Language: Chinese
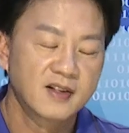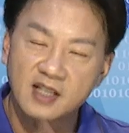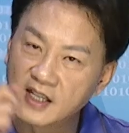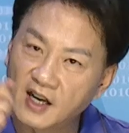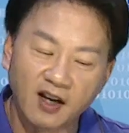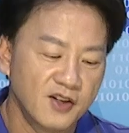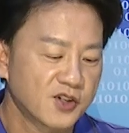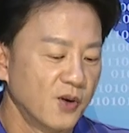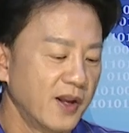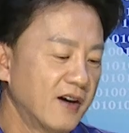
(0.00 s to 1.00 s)
真的很
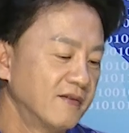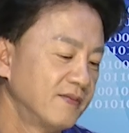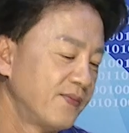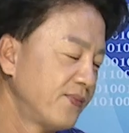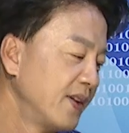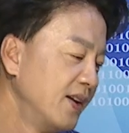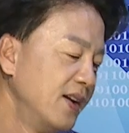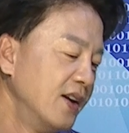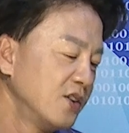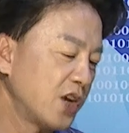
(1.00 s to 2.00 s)
重要。
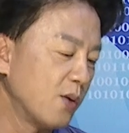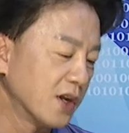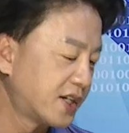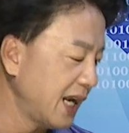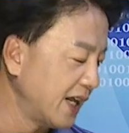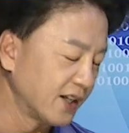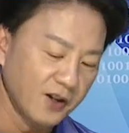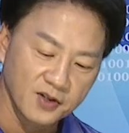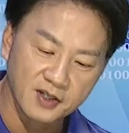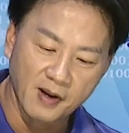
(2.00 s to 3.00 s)
全国亲爱的
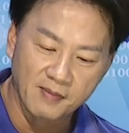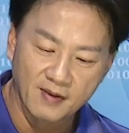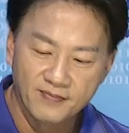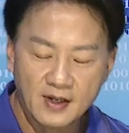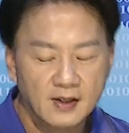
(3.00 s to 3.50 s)
投资朋友们，